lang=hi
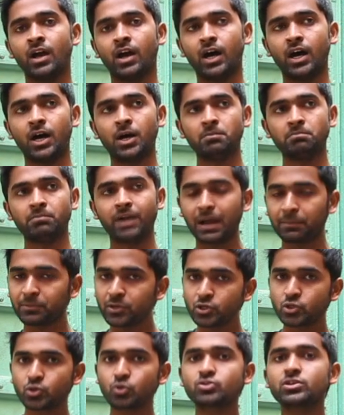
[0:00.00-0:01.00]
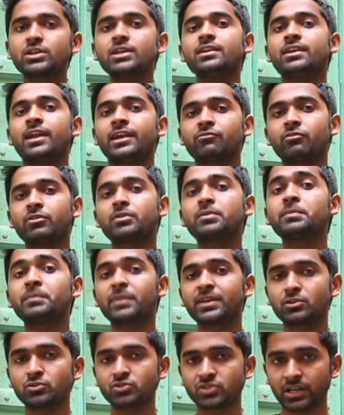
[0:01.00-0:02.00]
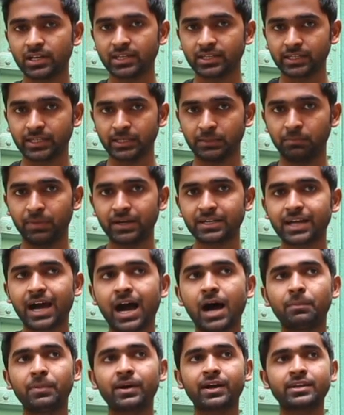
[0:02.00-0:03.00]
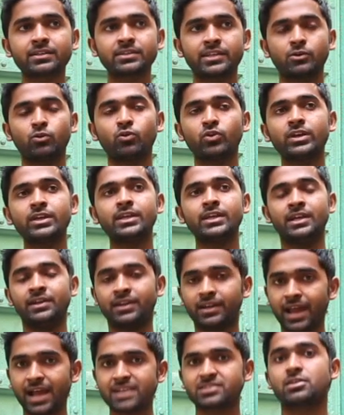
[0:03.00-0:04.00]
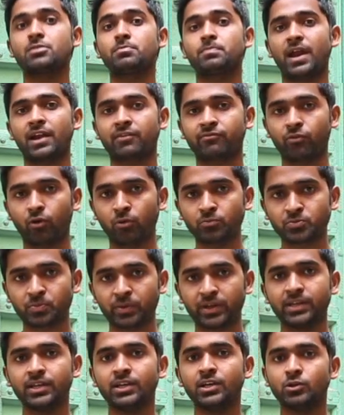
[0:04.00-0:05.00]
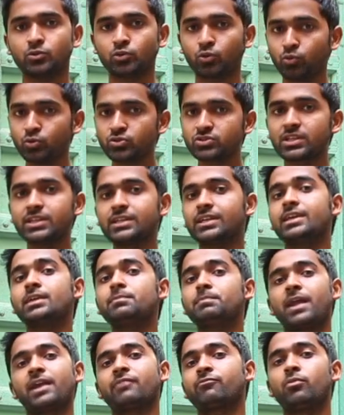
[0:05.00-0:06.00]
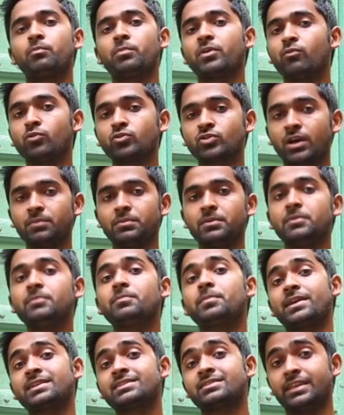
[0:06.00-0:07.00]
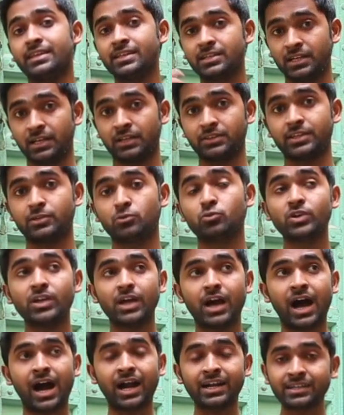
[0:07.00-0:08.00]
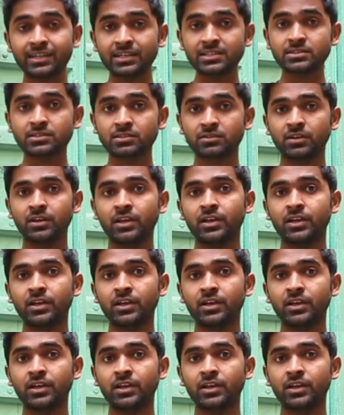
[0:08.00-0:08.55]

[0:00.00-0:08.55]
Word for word: आपकी सोशल नेटवर्किंग पे तो चलेंगी बट आप अगर देखोगे कि इंटरनेशनल प्लेटफॉर्म्स पे तो उस तरीके की प्लेटफॉर्म पे वो कभी भी प्रेस नहीं कराते क्योंकि आर्टिस्ट